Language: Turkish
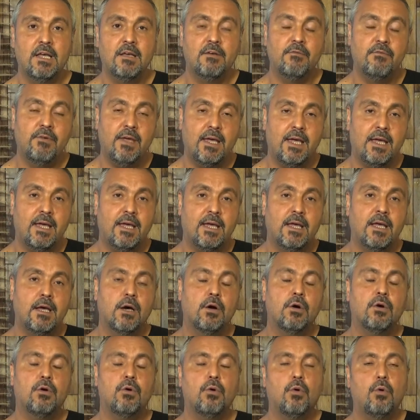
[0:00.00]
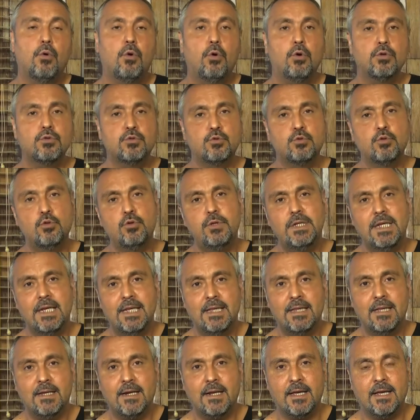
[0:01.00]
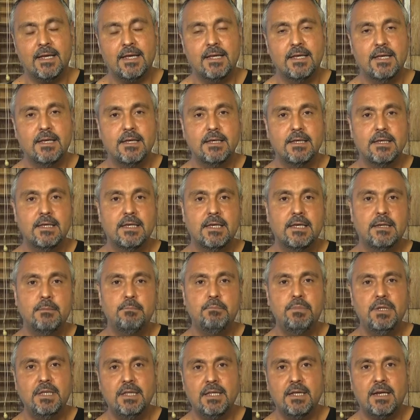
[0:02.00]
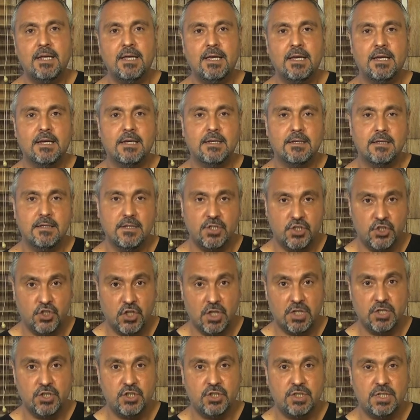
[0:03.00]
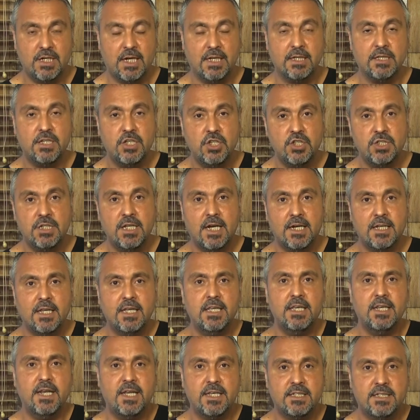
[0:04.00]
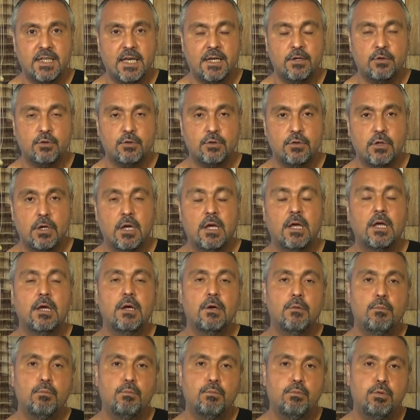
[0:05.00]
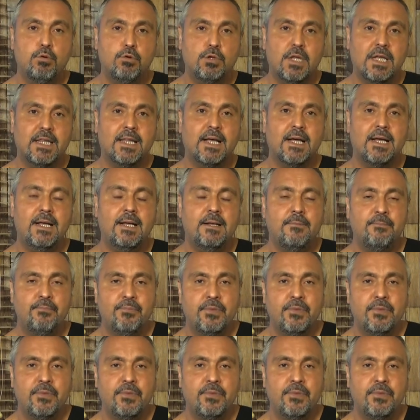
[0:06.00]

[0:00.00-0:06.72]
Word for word: ve Suriyelilere 1000 e, liraya çalıştıran kişiler de yine Esenyurtlu. Burada da